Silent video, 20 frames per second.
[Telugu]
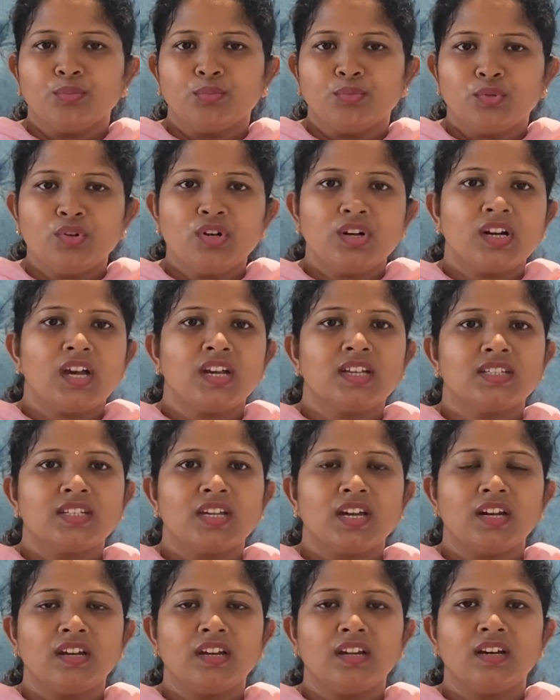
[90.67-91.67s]
మూడు
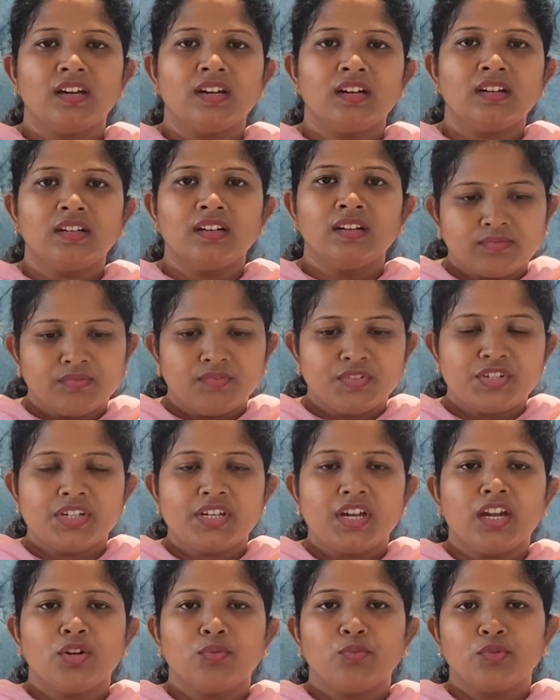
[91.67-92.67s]
రాజధానుల
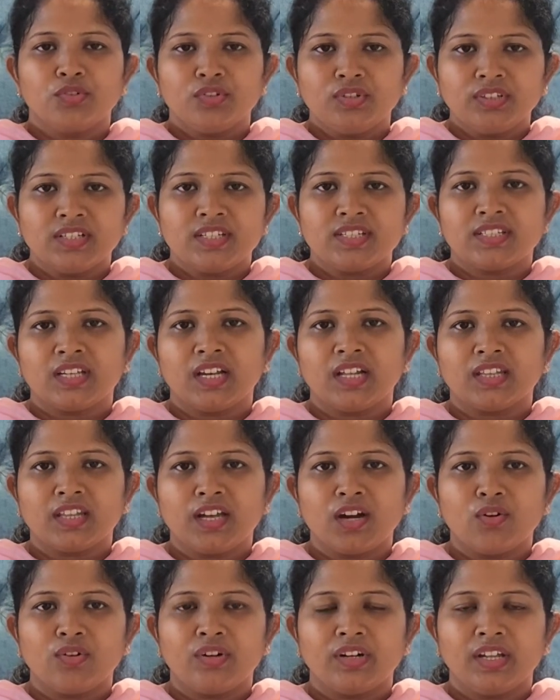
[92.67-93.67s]
విషయాన్ని ముందుకు
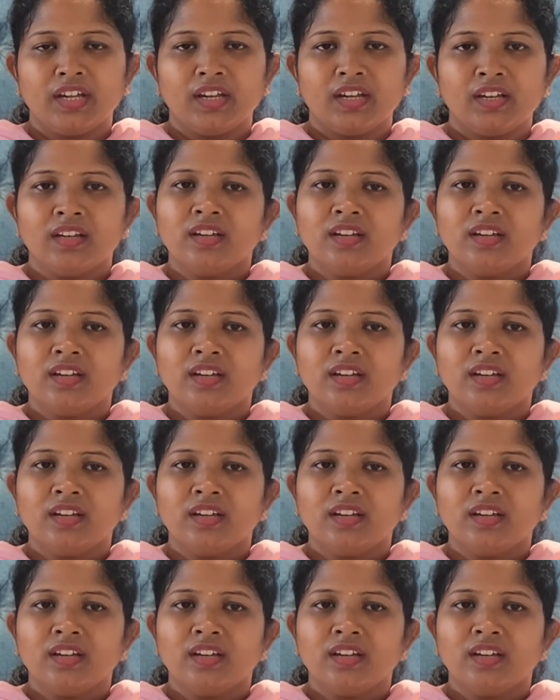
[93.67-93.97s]
తీసుకెళ్తా ఉంటే